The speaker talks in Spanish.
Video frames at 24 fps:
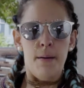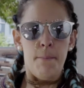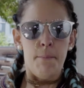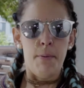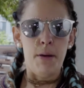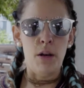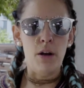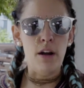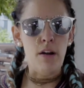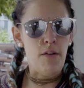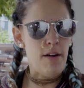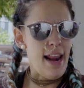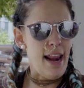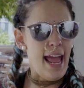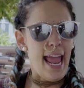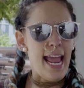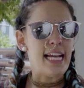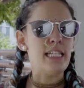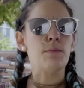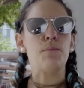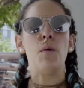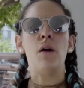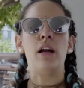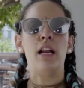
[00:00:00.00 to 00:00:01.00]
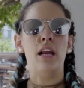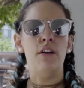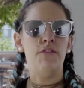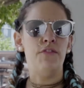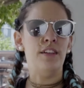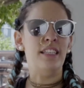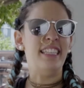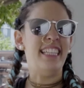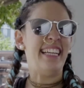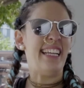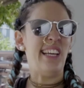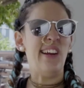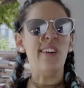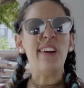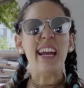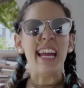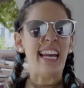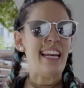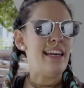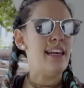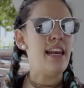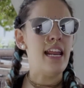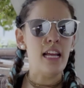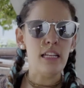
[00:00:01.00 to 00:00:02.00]
pero era una expo de graffiti, creo que
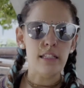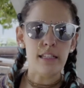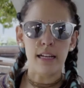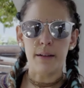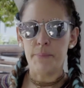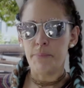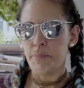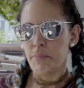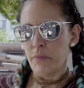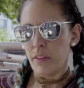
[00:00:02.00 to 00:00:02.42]
en esa.